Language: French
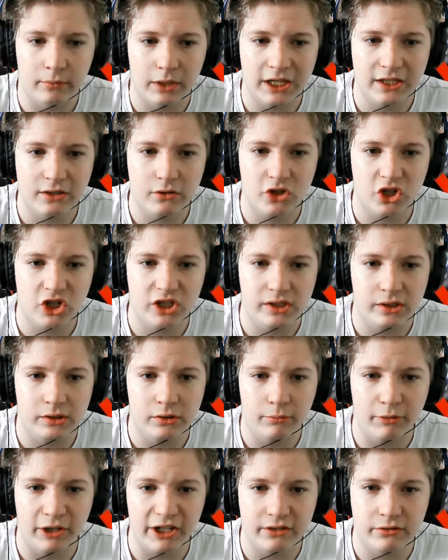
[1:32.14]
Est-ce que j'essaie de
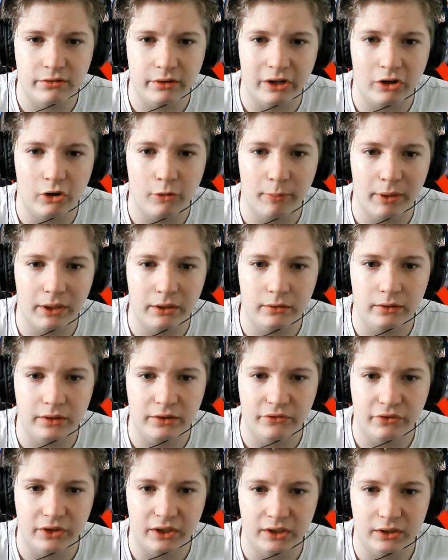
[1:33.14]
me rassurer en parlant et
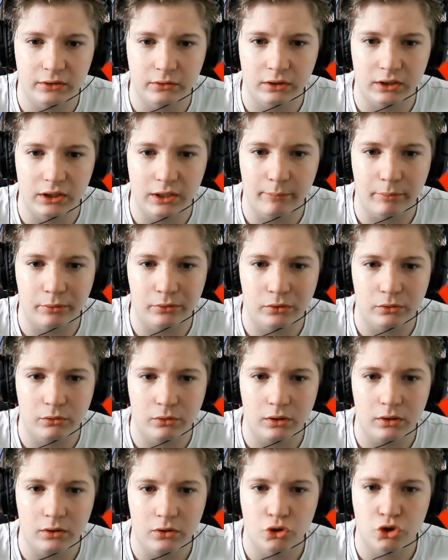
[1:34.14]
faire des trucs n'importe
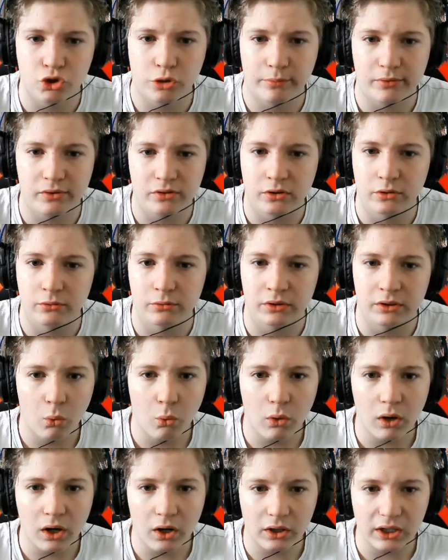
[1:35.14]
quoi Je pense que oui.
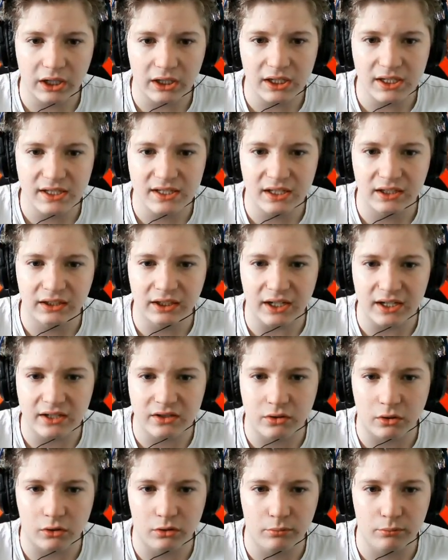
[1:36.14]
Ouah, regardez ces traces
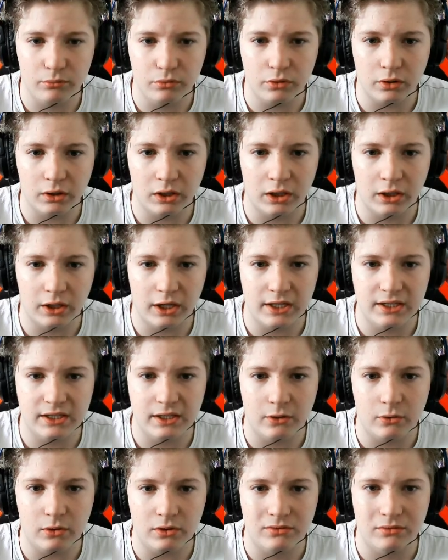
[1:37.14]
dans le mur là. Eh, c'est
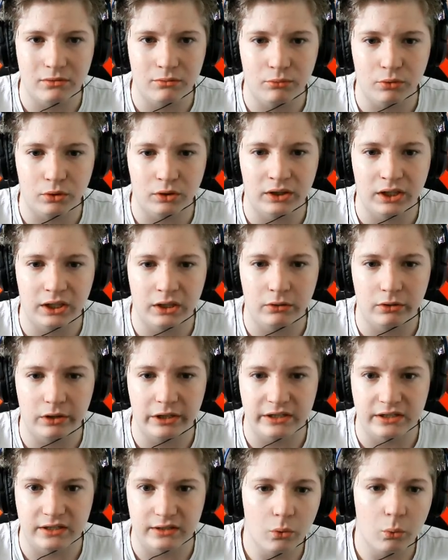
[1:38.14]
quoi ce mur
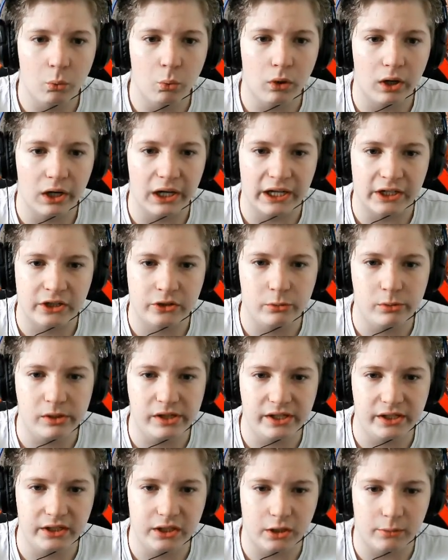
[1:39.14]
dégueulasse Ouah, la
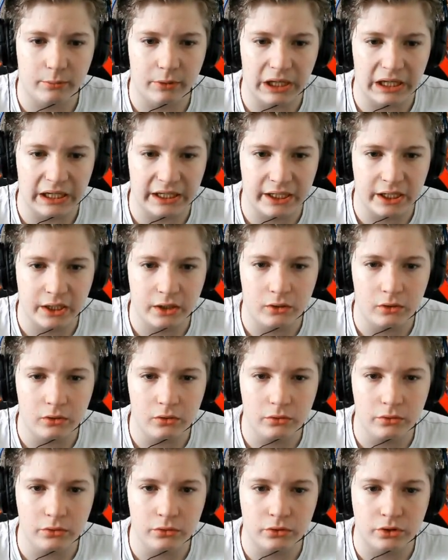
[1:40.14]
cuisine, comment elle est
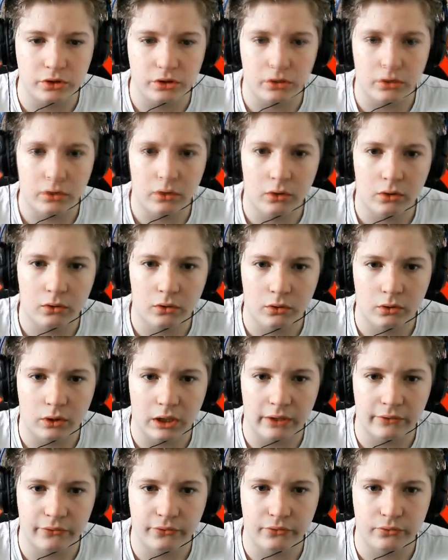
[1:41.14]
glauque. Oh,
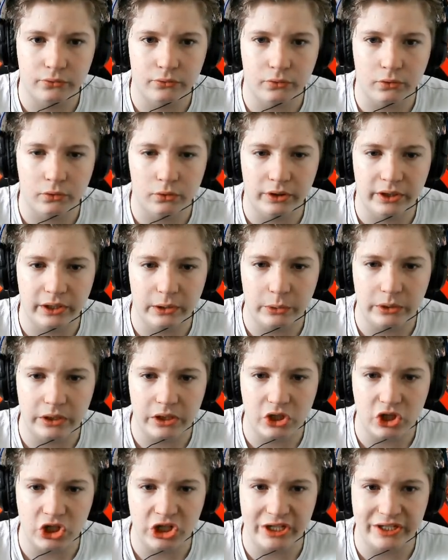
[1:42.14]
un four, ok, ok.
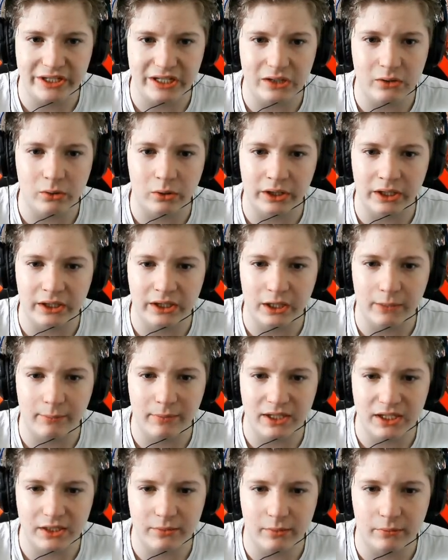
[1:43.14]
J'essaie de regarder un
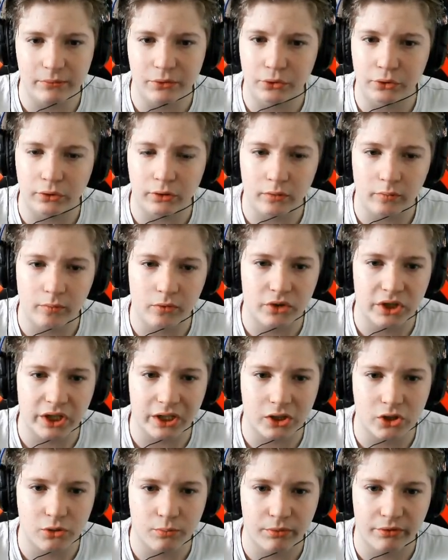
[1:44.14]
maximum de trucs, mais on dirait
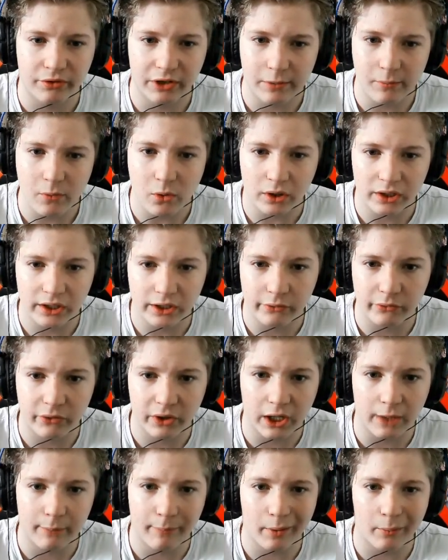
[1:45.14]
que je peux vraiment rien faire
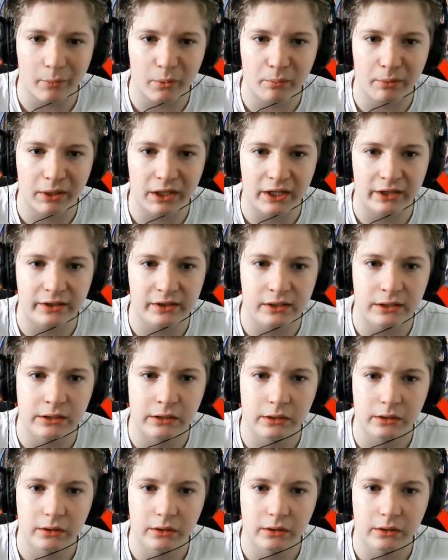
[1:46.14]
à part me balader.